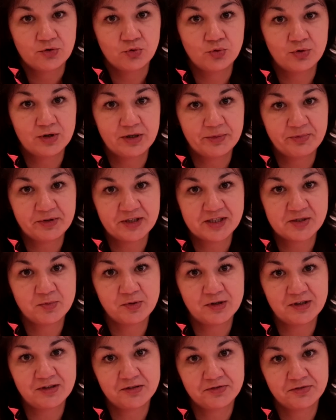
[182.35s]
У Оли 5
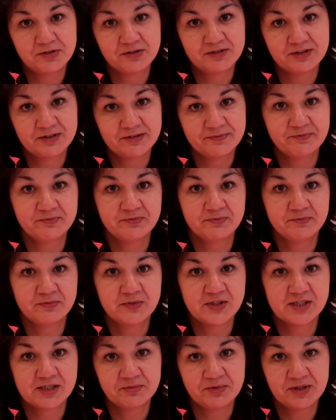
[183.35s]
баллов, это
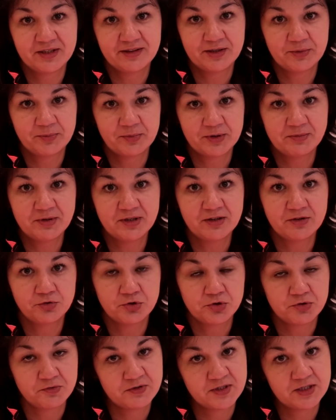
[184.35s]
несомненная победа,
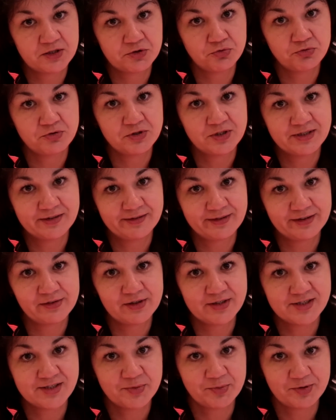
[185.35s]
то есть все судьи
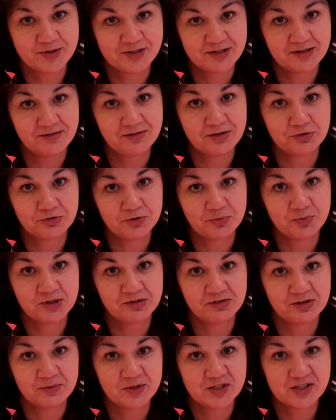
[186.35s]
единогласно поставили ее на
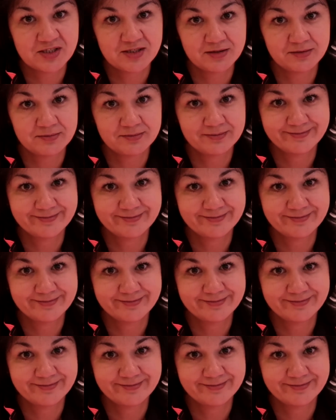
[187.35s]
первое место.